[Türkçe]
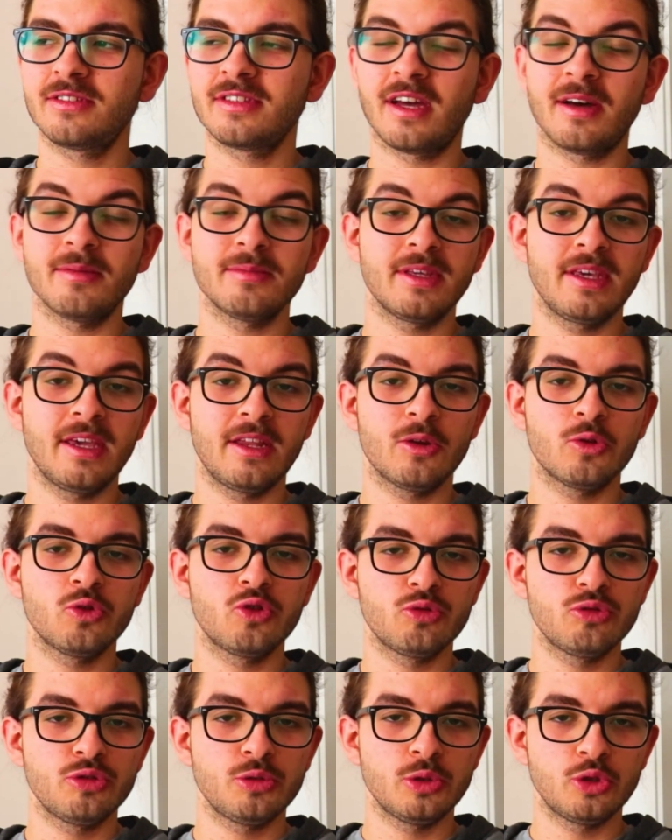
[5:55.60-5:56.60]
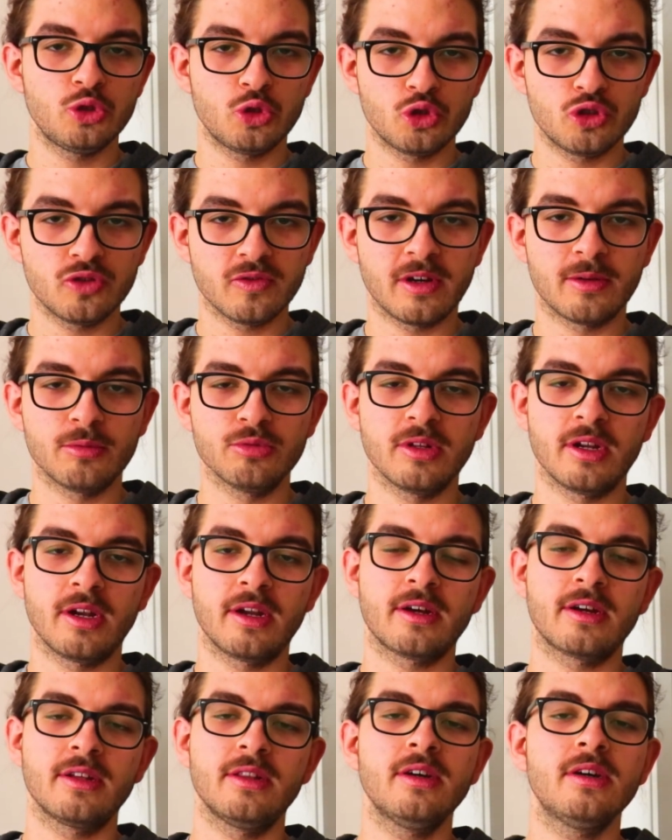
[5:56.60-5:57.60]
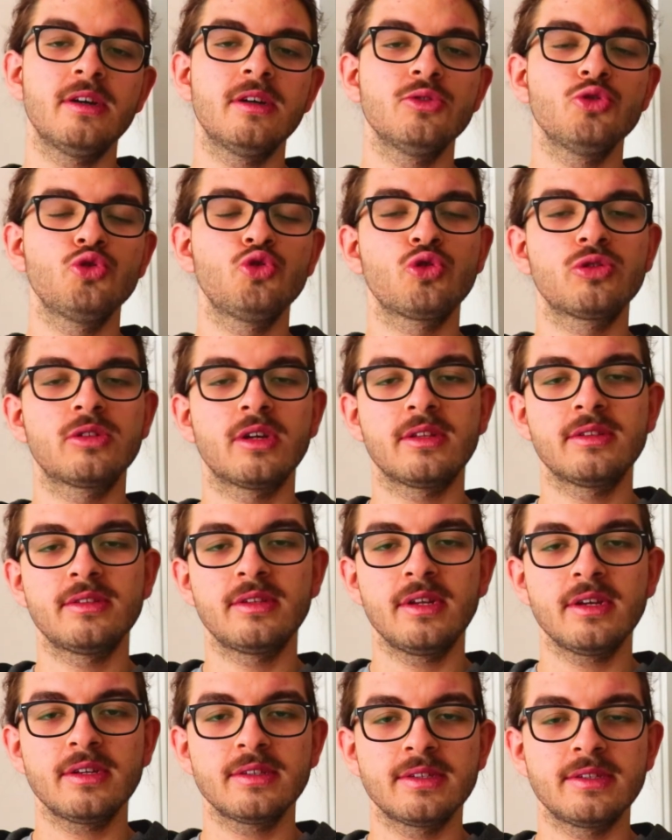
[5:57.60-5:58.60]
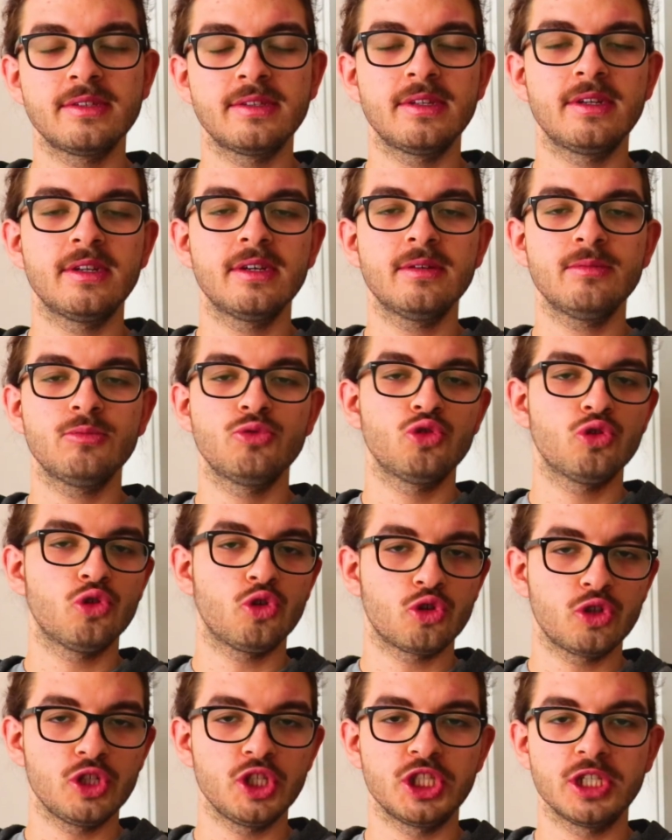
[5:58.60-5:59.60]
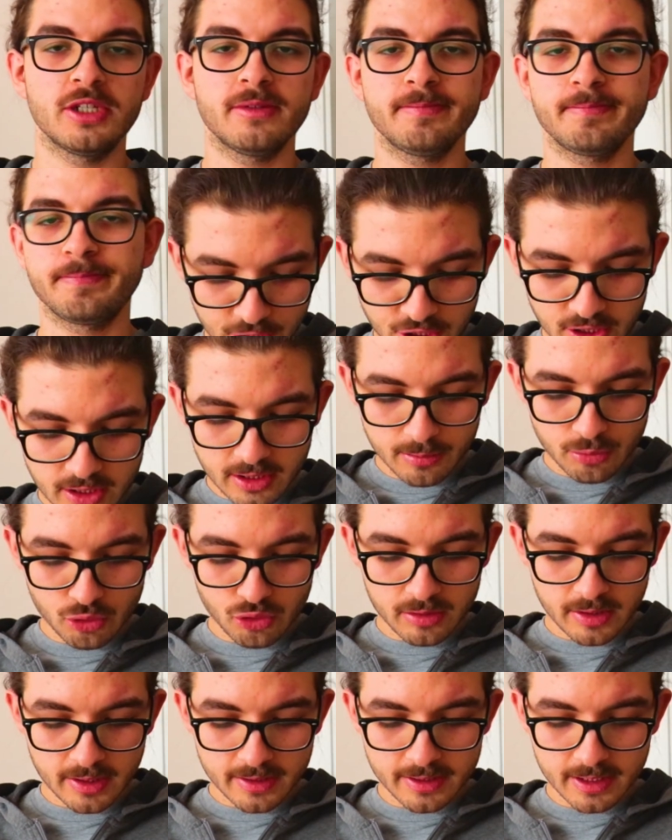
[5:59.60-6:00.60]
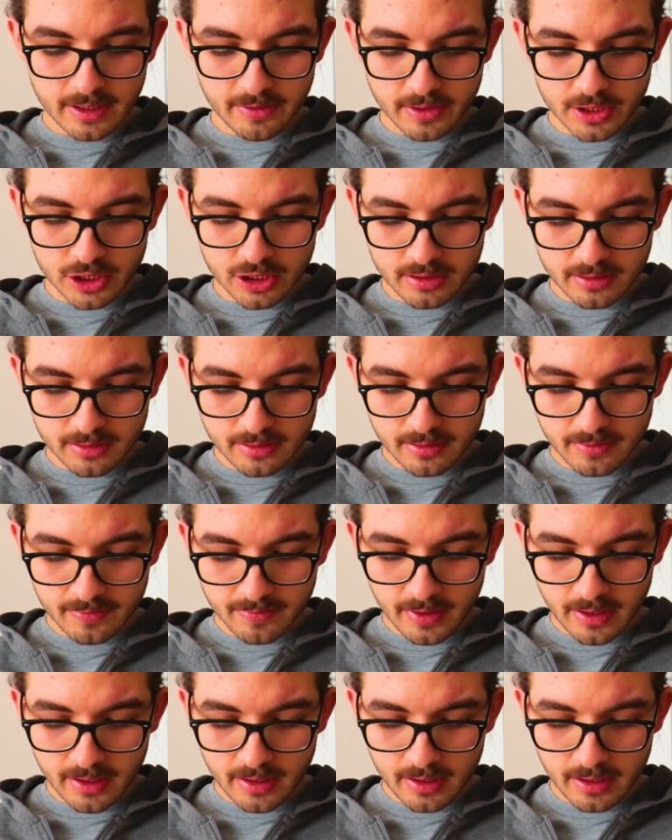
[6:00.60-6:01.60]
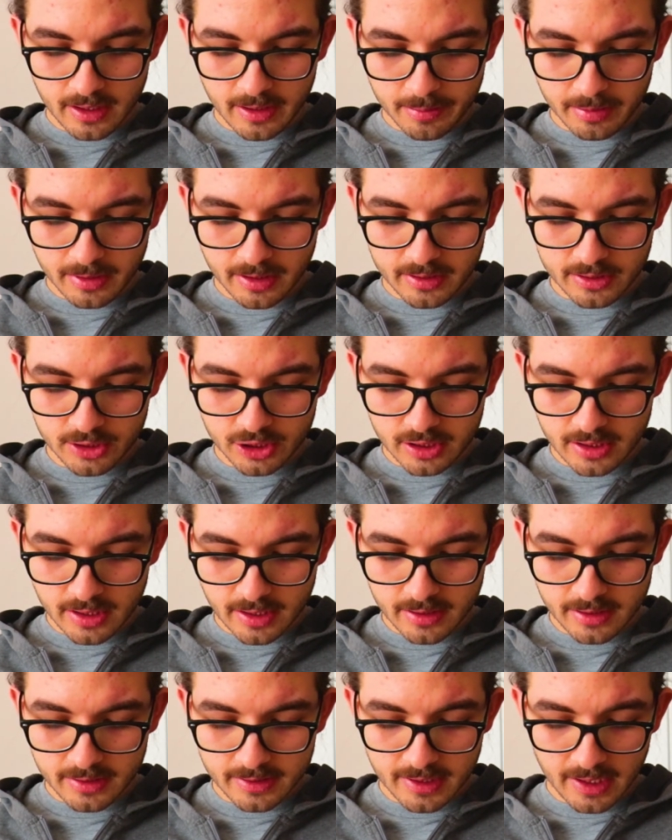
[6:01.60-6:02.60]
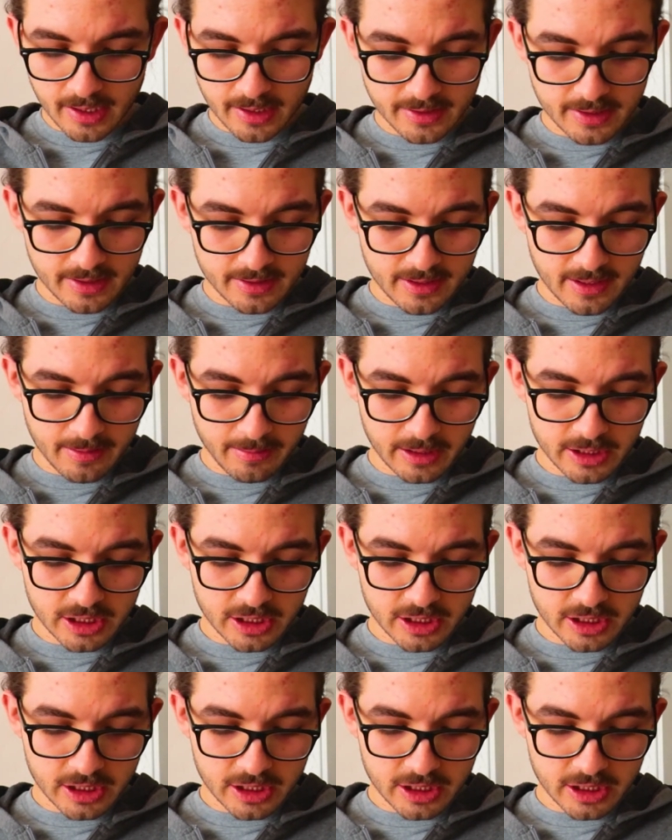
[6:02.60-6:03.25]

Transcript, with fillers: Tam da yeni oturmuş bir sözü var bunlara alakalı. Nutuk'tan direkt sizlere bunu okuyacağım. İçinde bulunan savaşın ve yapılan işler siyasetten